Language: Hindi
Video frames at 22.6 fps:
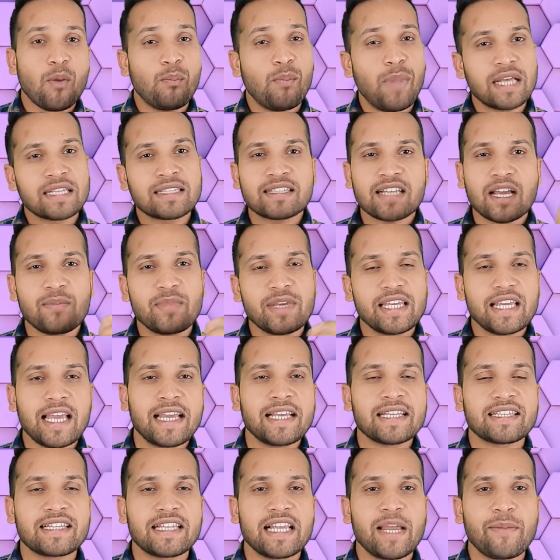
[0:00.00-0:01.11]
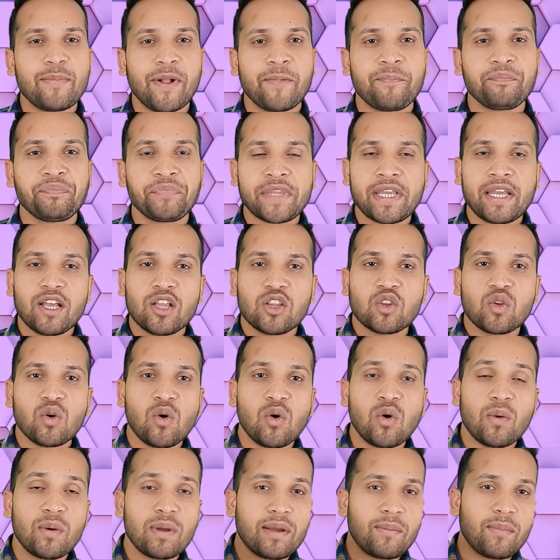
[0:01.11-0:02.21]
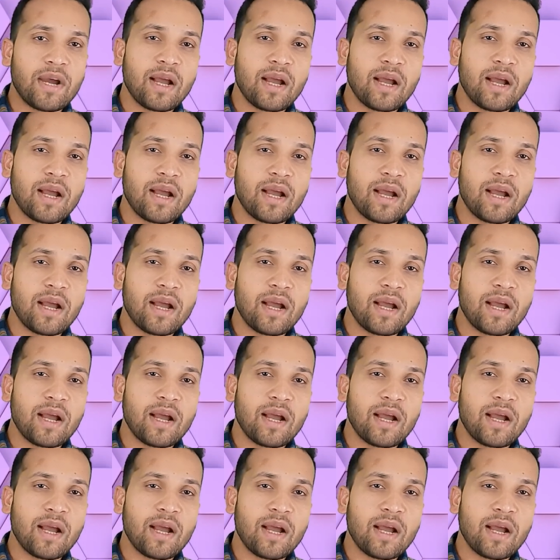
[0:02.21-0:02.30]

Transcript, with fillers: बस का भी यही सेम है तो